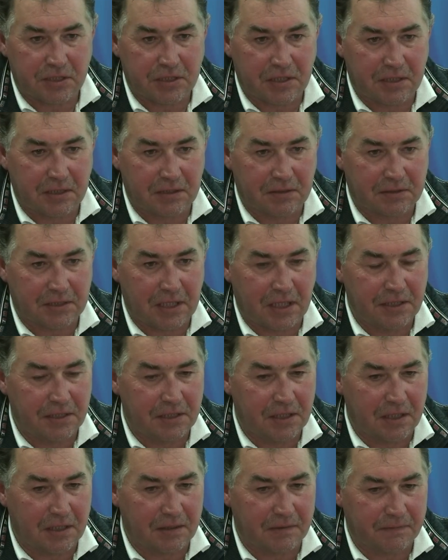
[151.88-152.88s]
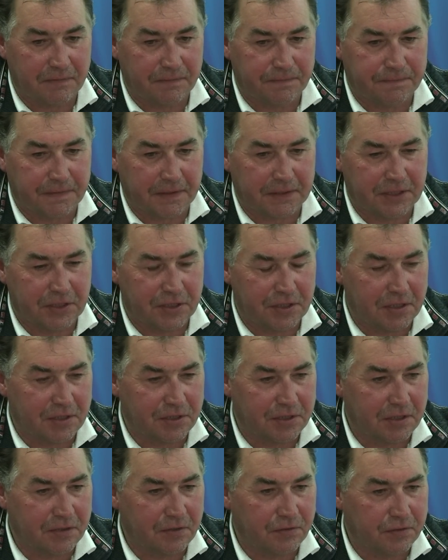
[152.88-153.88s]
że no ta linia faktycznie,
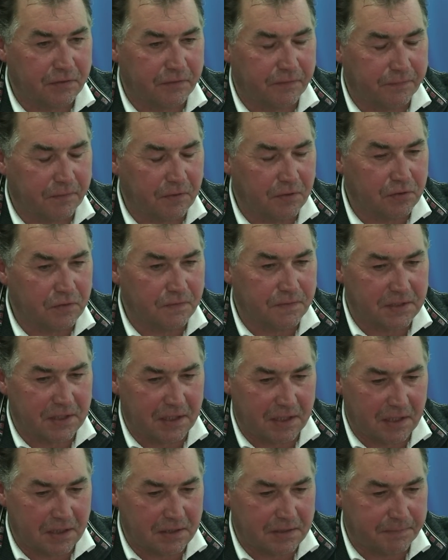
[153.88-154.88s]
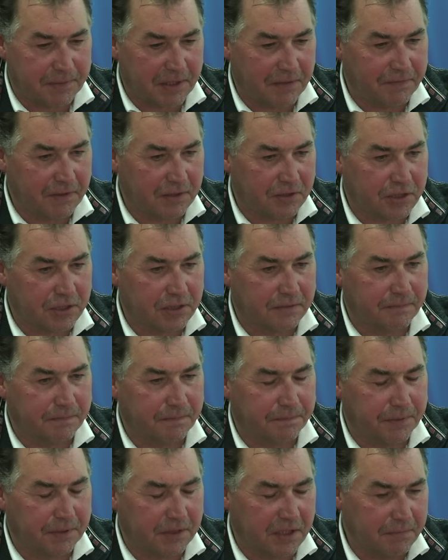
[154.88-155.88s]
jeżeli w końcówce jest prawie
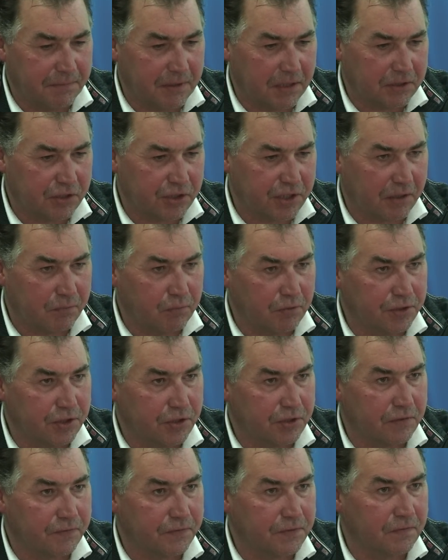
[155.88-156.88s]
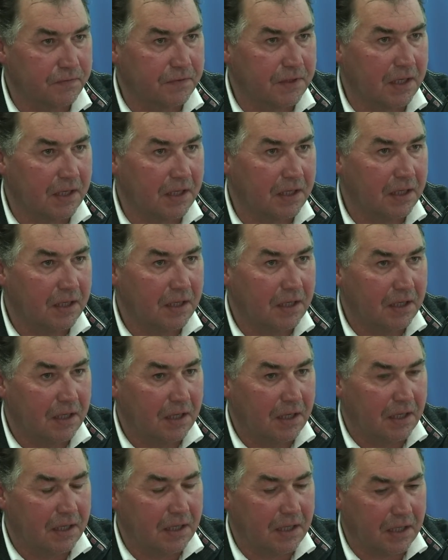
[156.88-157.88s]
chyba trzech młodzieżowców na,
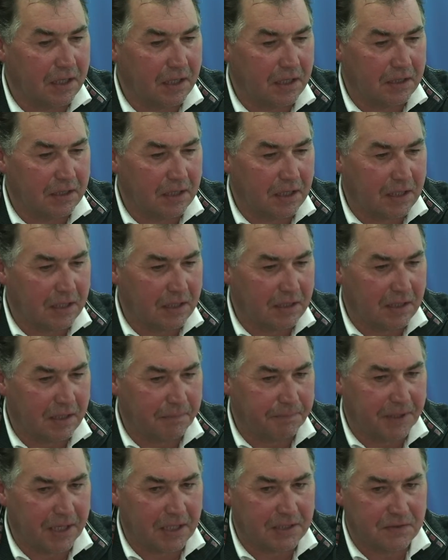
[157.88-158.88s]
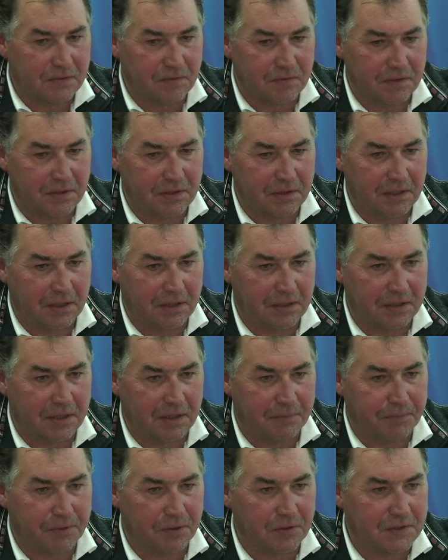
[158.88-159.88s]
na, na, na placu i, i
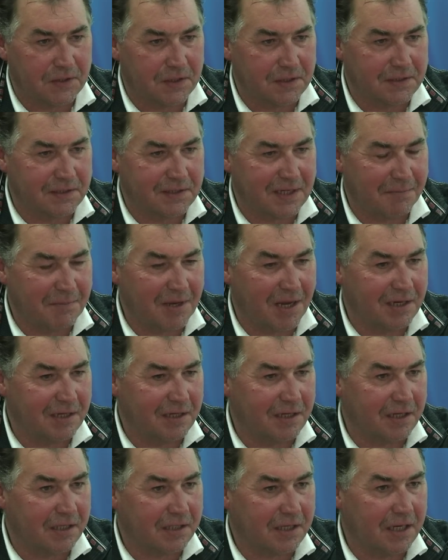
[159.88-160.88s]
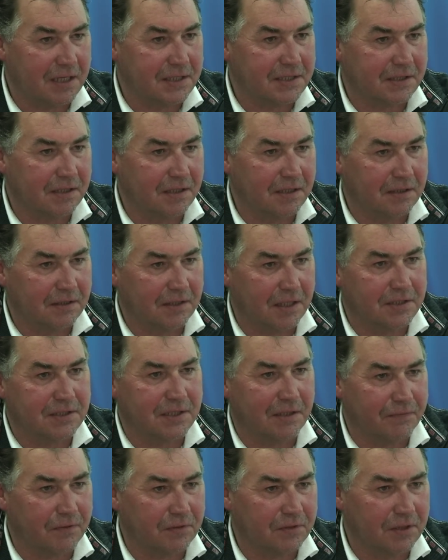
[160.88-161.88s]
ten proces zamiany Retleski, też
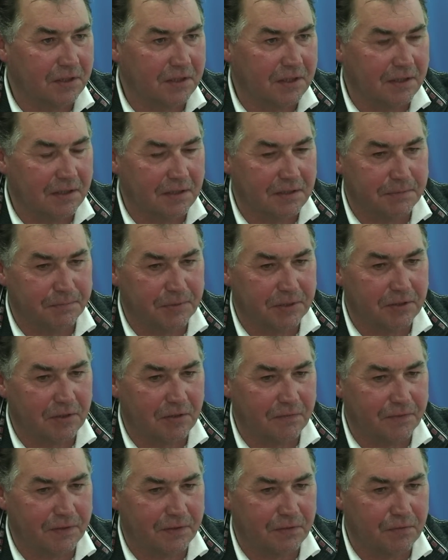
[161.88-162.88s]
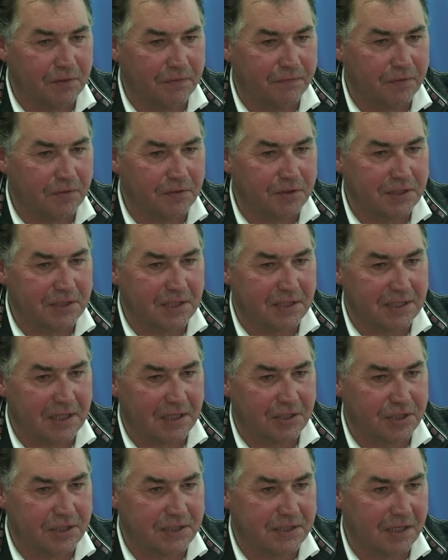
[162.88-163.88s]
zawodnik zbytowi, który wchodzi za
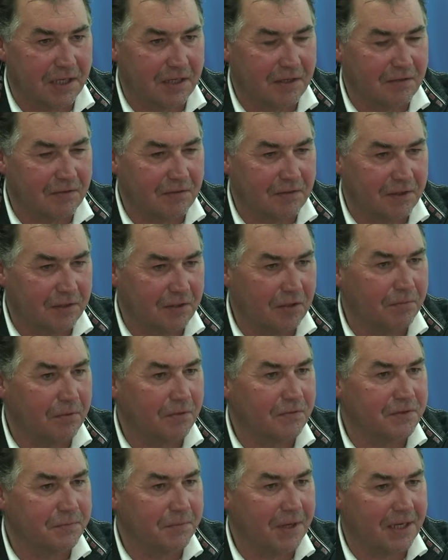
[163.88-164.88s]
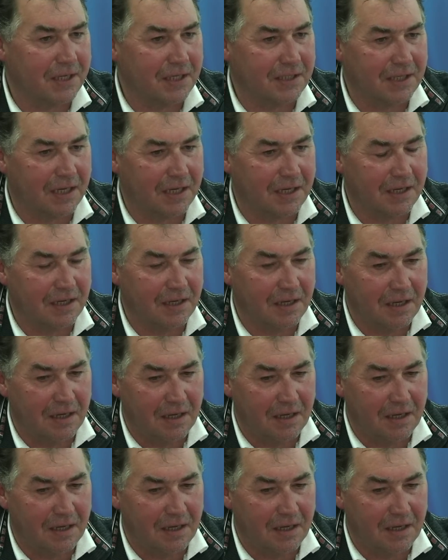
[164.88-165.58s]
Zakrzeskiego i dobrą zmianę daje.